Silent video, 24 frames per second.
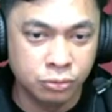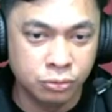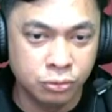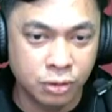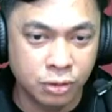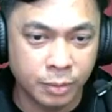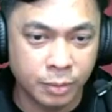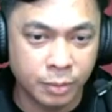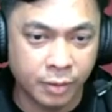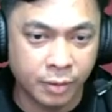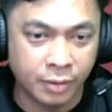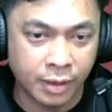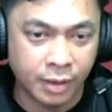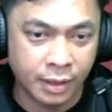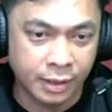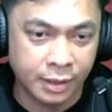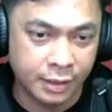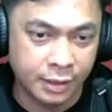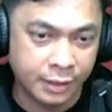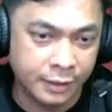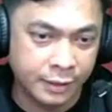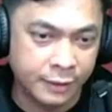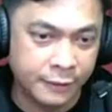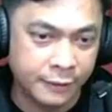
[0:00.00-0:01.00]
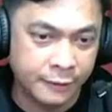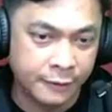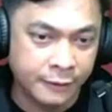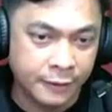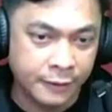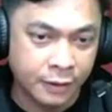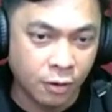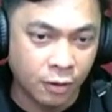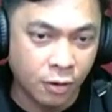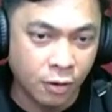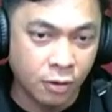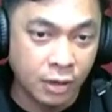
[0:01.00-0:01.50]
ke bawah.
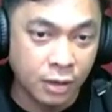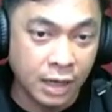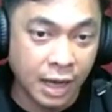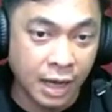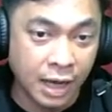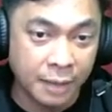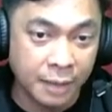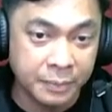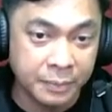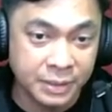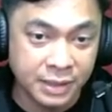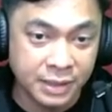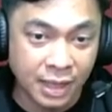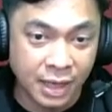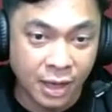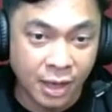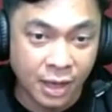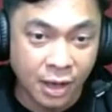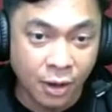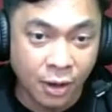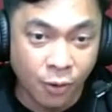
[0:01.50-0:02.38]
Oh, enggak, bisa.